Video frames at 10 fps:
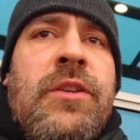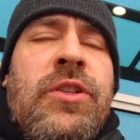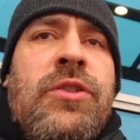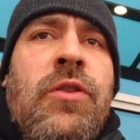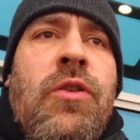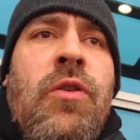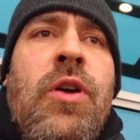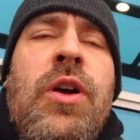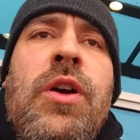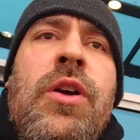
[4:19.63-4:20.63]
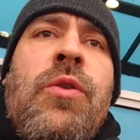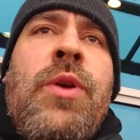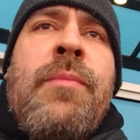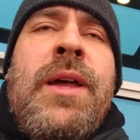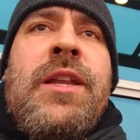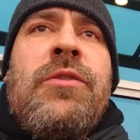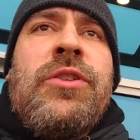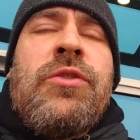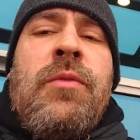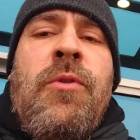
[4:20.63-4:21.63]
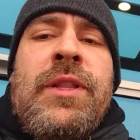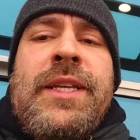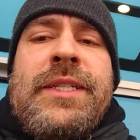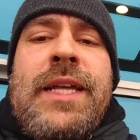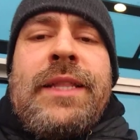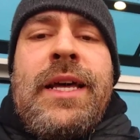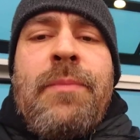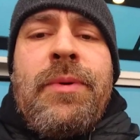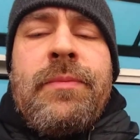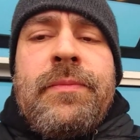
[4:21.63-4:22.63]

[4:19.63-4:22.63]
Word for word: ci sono, qui a Berlino ci sono molte start-up